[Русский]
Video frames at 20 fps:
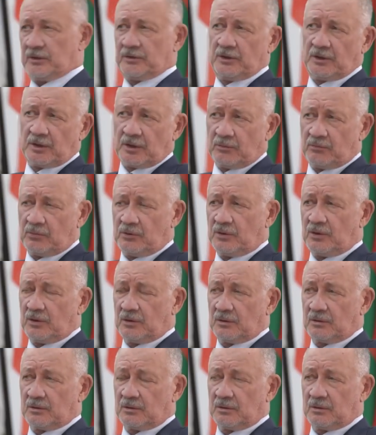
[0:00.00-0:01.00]
разве не
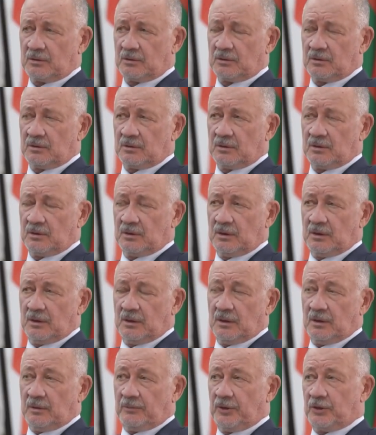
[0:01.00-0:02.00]
работы?
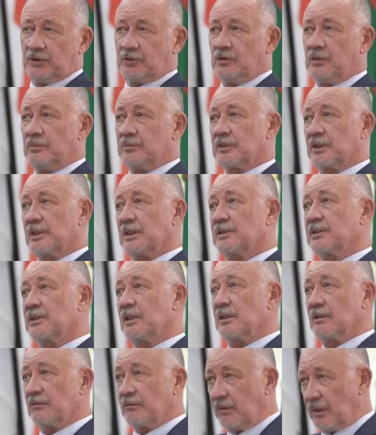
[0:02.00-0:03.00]
Причем
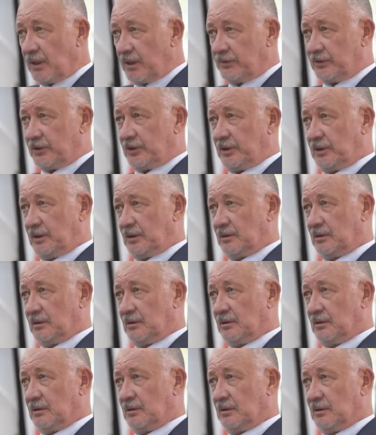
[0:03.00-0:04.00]
заказали в Австрии,
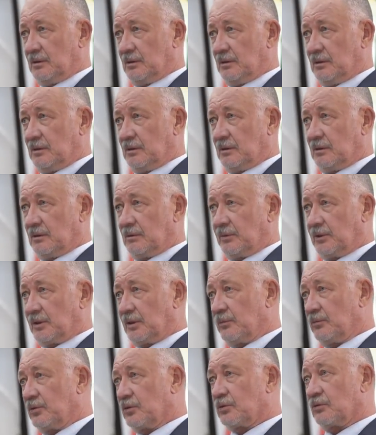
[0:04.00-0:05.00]

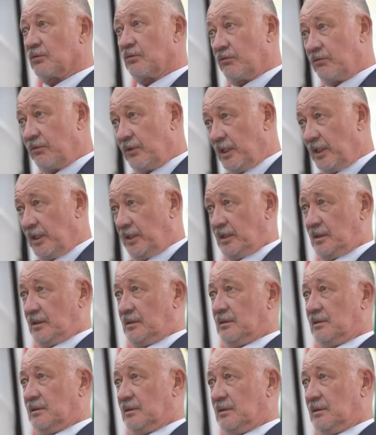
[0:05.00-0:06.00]
потому что в Вене
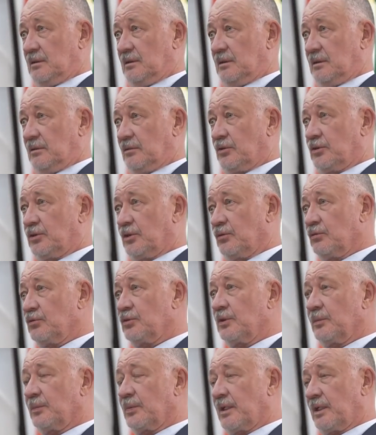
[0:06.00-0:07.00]
то, что
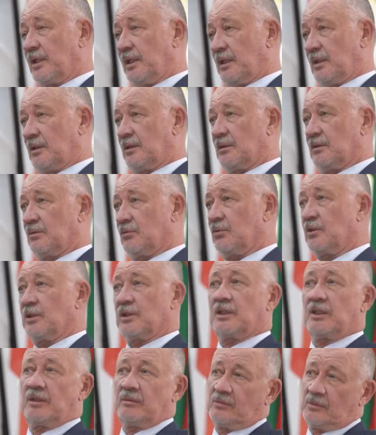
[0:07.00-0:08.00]
нужный прокат, только
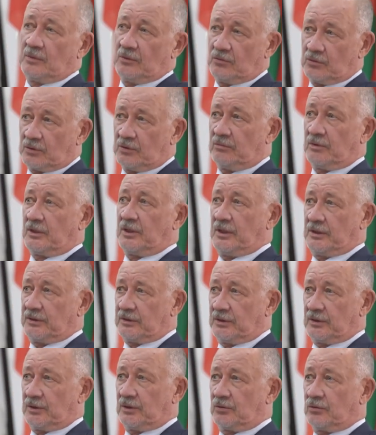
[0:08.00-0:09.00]
там нужного
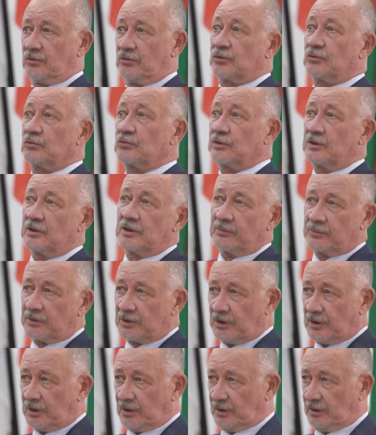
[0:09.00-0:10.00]
качества изготовить, нужно нам
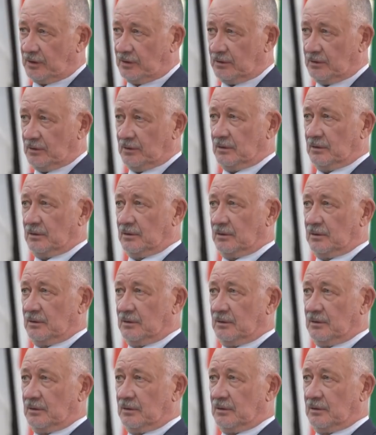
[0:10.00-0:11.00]
стали.
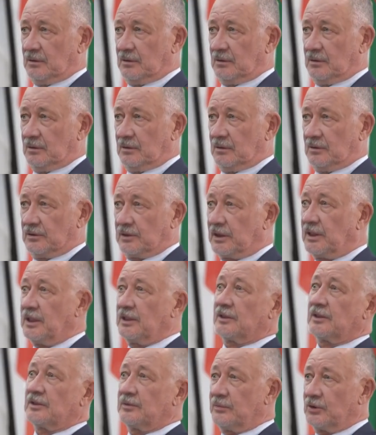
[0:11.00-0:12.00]

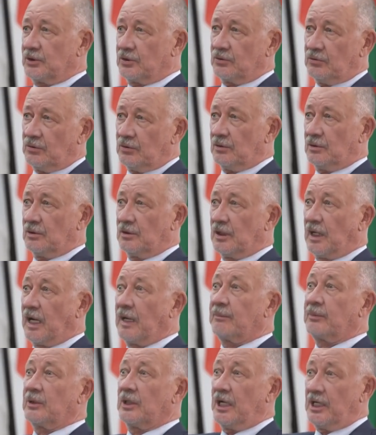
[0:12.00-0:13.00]
Заказ размещен,
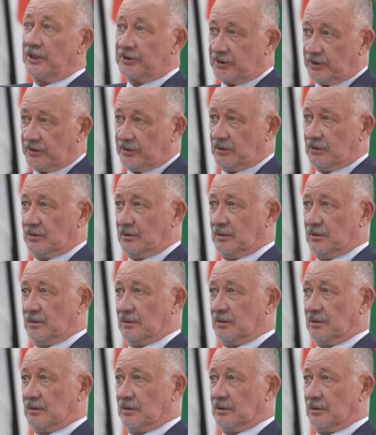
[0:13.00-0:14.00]
оплачен,
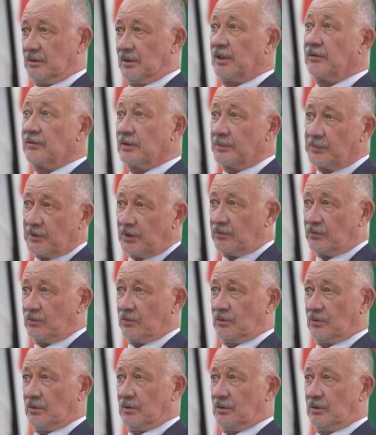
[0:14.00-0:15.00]

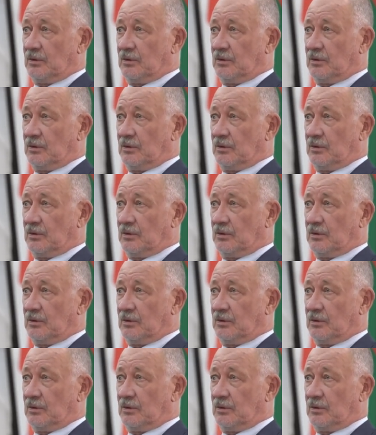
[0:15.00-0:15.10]
давным-давно.